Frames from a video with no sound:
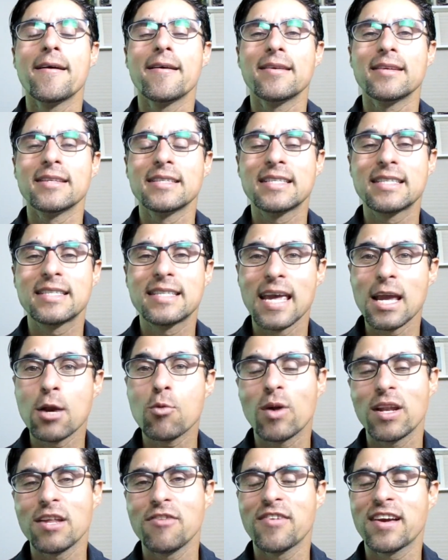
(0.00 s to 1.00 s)

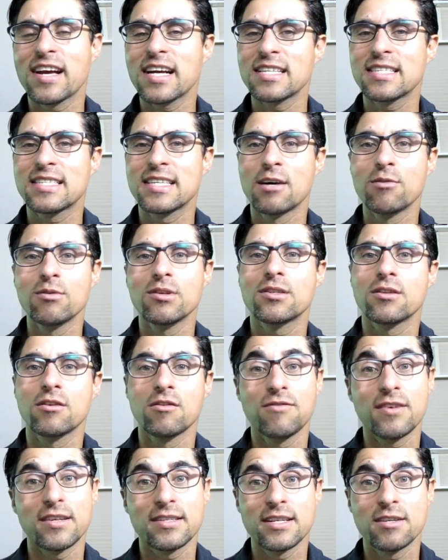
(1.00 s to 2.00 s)
sem qualificação,
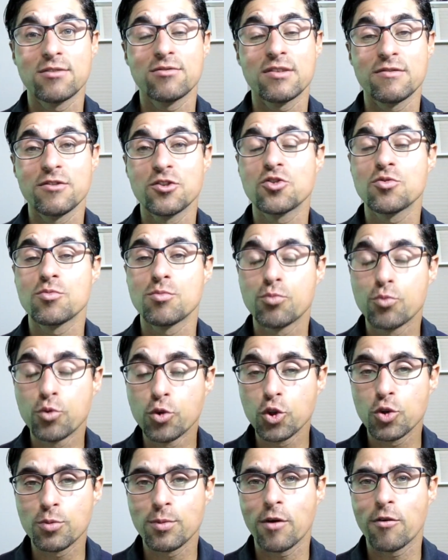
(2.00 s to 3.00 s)
estão fazendo um serviço
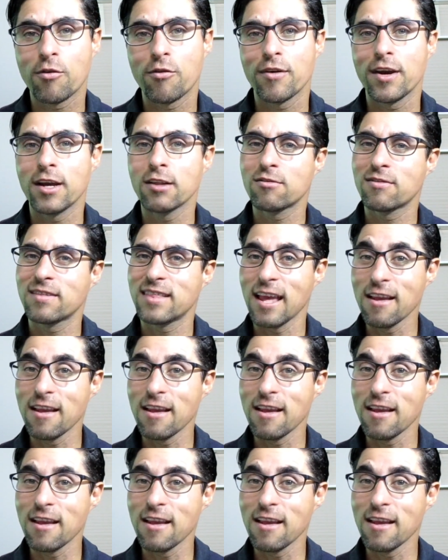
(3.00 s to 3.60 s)
muito mal feito.